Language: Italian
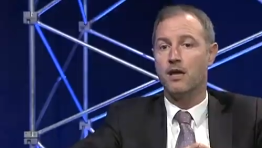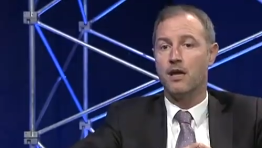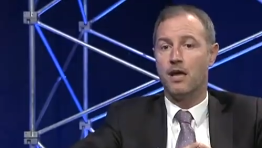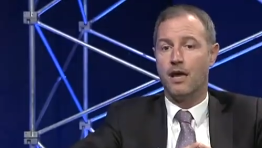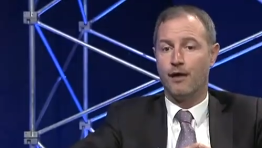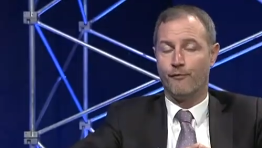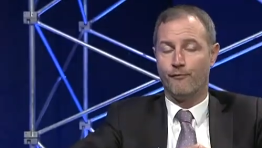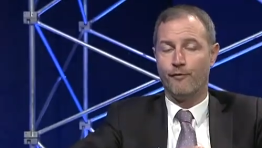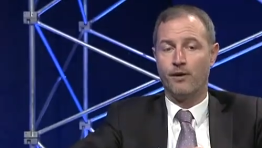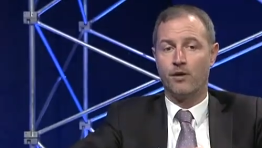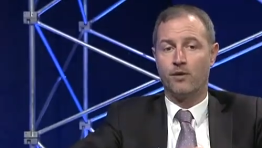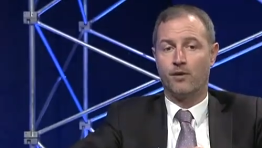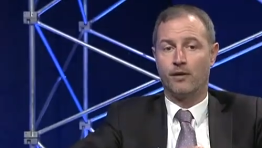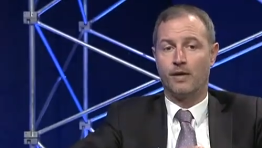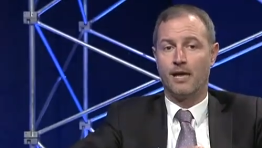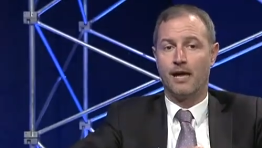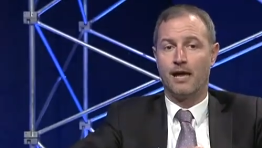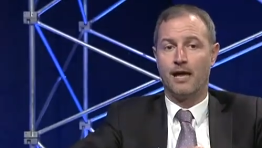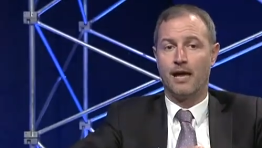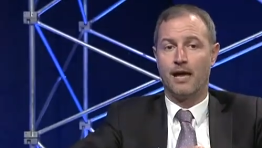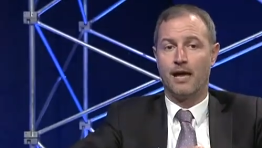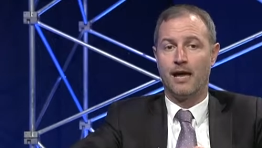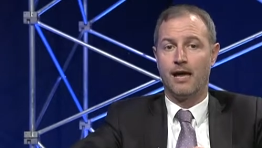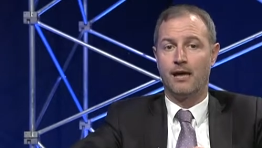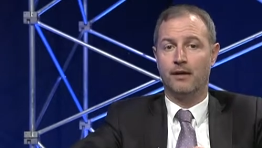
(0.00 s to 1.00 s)
è vero
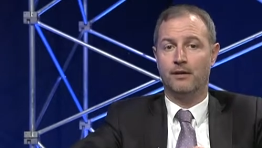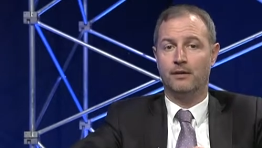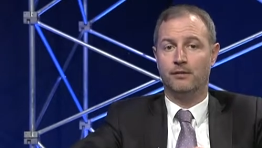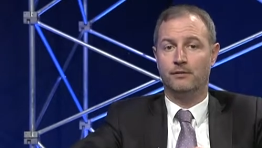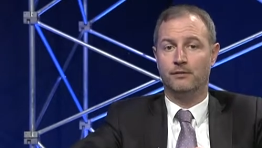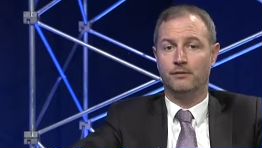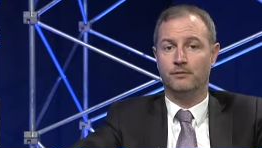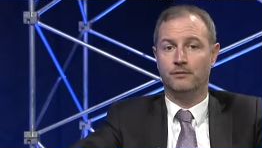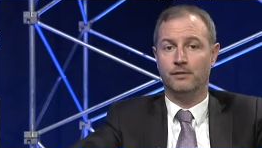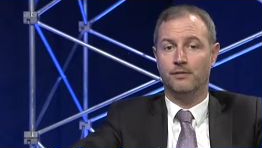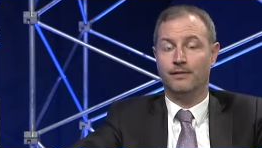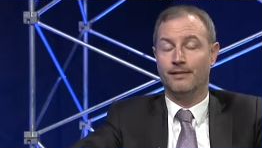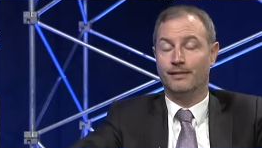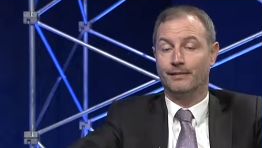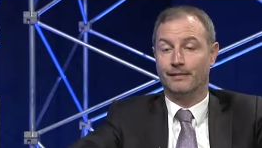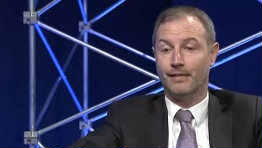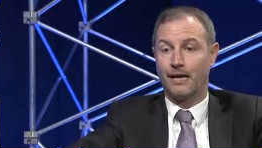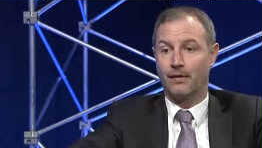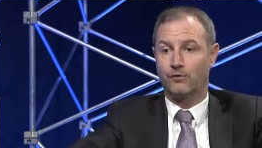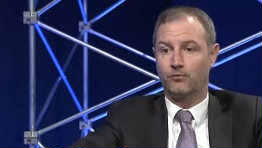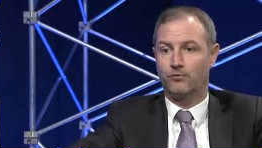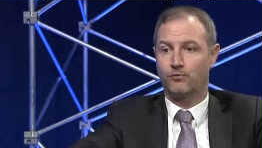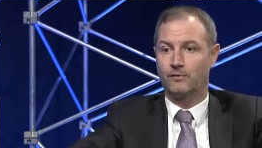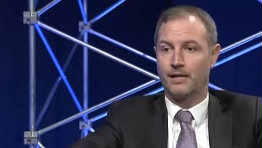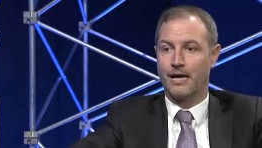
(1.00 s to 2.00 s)
che è eh,
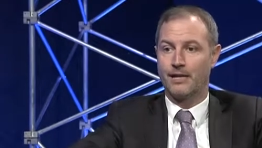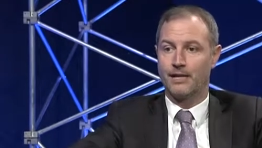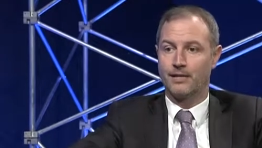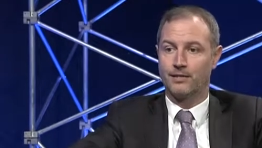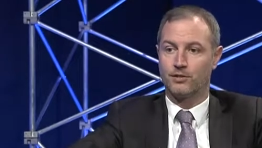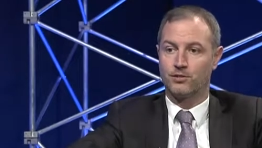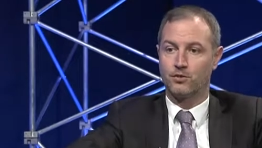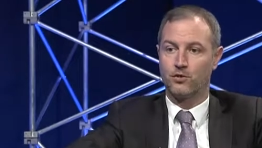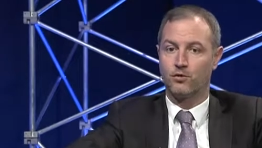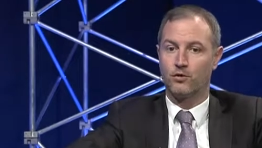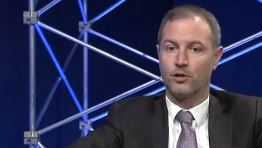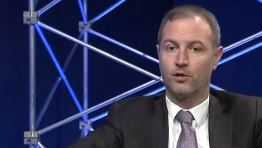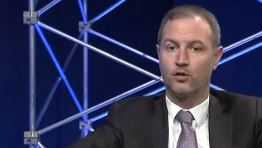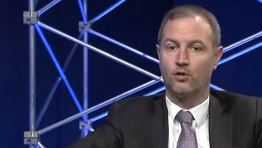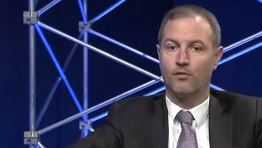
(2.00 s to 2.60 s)
diventata una nazione